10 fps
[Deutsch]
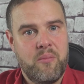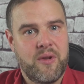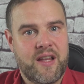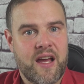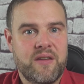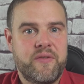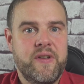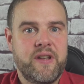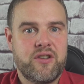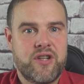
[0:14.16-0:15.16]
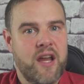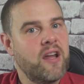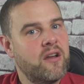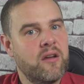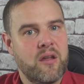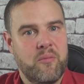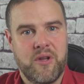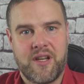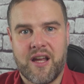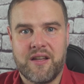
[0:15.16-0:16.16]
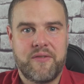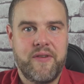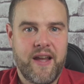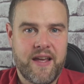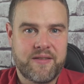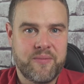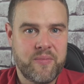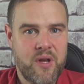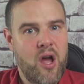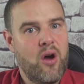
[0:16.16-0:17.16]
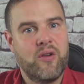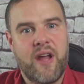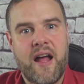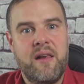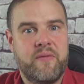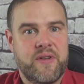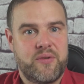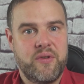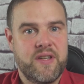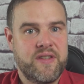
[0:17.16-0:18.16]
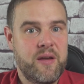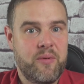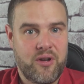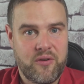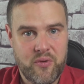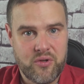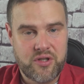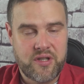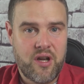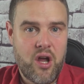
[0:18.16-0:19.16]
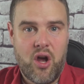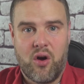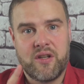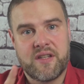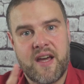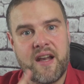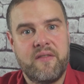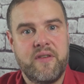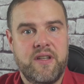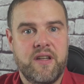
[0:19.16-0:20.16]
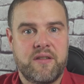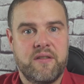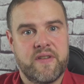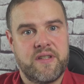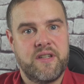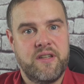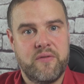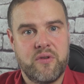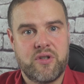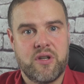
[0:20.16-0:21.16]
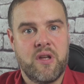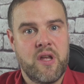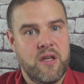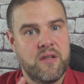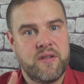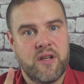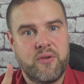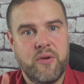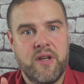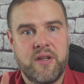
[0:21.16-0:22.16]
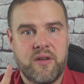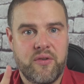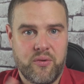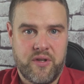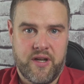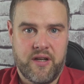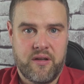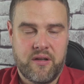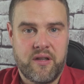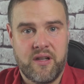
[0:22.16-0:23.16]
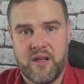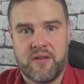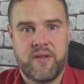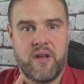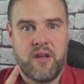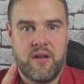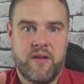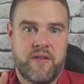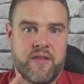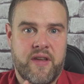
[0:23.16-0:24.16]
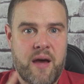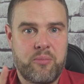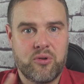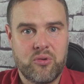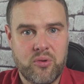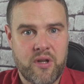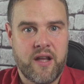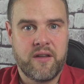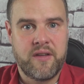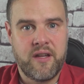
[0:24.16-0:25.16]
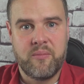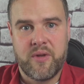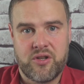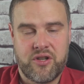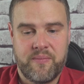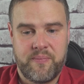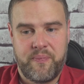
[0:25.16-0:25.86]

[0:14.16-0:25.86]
Mit ganz vielen Geschenken, mit ganz viel Essen und allem, was du dir selber noch wünschst. Und das Allerwichtigste, was ich dir wünsche, ist natürlich Gesundheit. Denn das ist das Hab und Gut eines jeden Menschen.